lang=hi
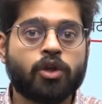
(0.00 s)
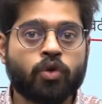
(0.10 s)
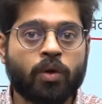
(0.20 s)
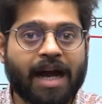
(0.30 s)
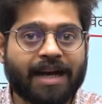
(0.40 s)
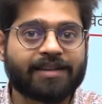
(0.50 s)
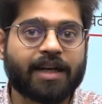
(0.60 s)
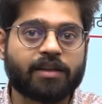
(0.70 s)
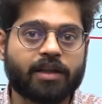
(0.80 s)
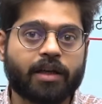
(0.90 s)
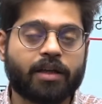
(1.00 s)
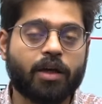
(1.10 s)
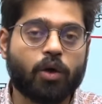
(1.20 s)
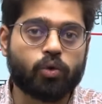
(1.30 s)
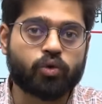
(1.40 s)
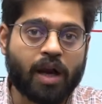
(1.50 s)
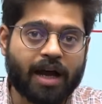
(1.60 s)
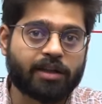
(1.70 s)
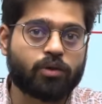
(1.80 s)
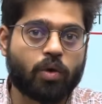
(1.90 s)
जो लागत आती है उस
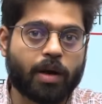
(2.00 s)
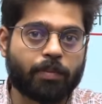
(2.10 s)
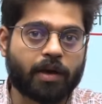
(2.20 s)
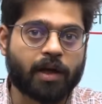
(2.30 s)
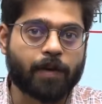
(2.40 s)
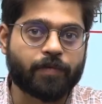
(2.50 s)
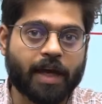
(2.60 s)
लागत को कम करना